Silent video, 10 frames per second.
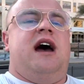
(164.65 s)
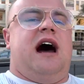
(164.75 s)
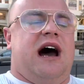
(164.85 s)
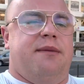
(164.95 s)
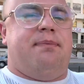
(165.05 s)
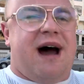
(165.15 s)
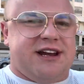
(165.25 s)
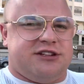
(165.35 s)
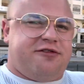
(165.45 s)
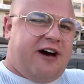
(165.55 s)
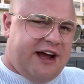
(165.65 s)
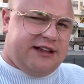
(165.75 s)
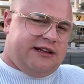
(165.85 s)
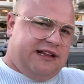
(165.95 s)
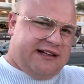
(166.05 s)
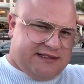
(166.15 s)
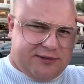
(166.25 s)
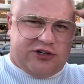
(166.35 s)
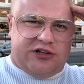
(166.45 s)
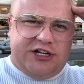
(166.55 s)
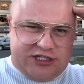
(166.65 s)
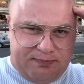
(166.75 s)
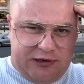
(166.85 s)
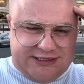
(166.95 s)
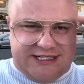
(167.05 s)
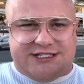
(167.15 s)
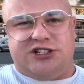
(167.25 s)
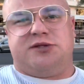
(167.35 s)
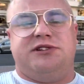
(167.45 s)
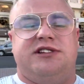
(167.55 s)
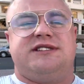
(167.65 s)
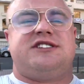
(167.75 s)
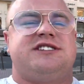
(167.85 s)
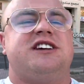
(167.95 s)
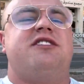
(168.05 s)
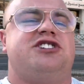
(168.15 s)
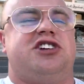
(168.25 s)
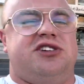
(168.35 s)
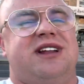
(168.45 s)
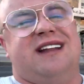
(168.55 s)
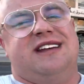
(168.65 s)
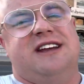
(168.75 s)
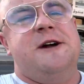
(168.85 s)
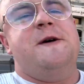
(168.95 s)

A bardzo fajne dla nas psychologicznie proste jest to, żeby dostosować się do danej